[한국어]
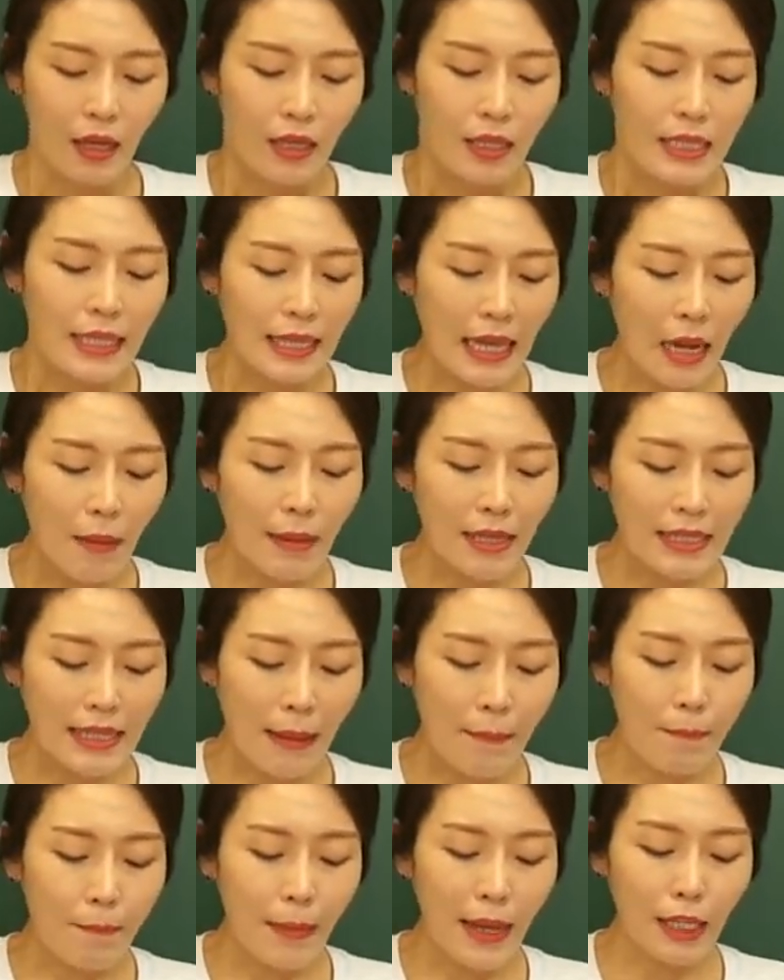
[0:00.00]
자, 다음엔
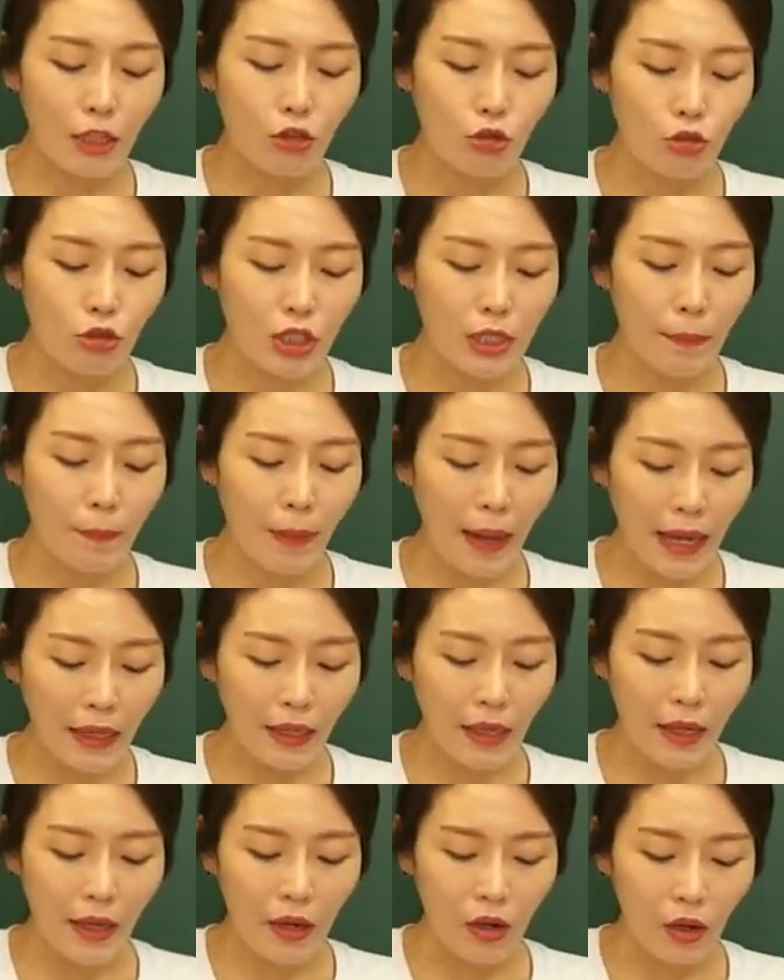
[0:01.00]

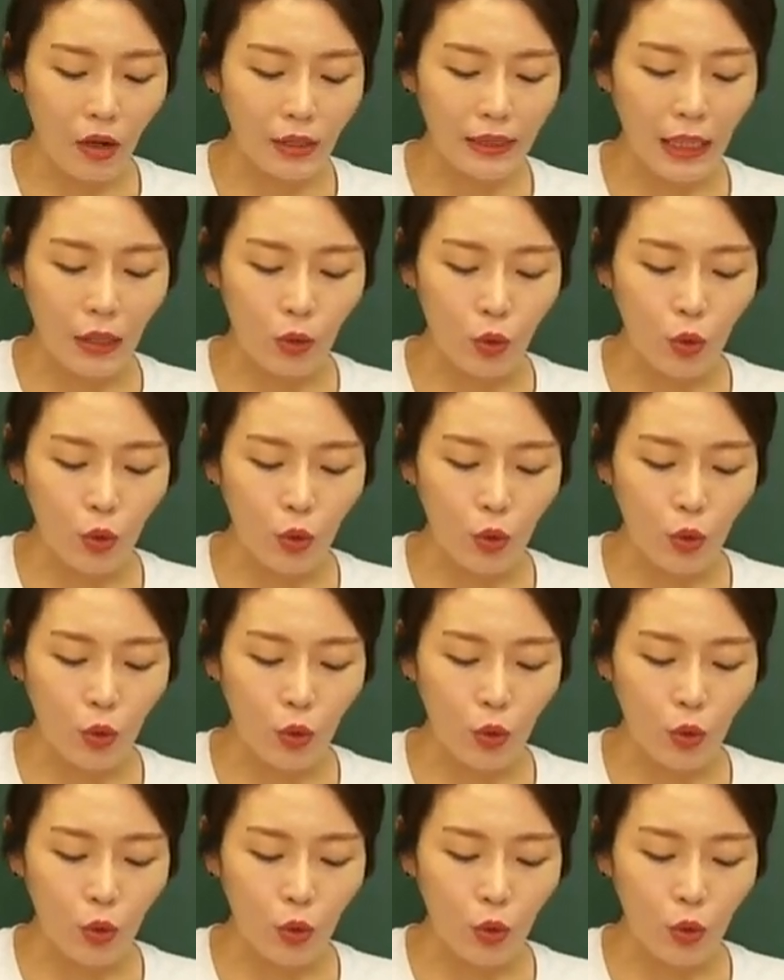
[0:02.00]
368이에요. 자,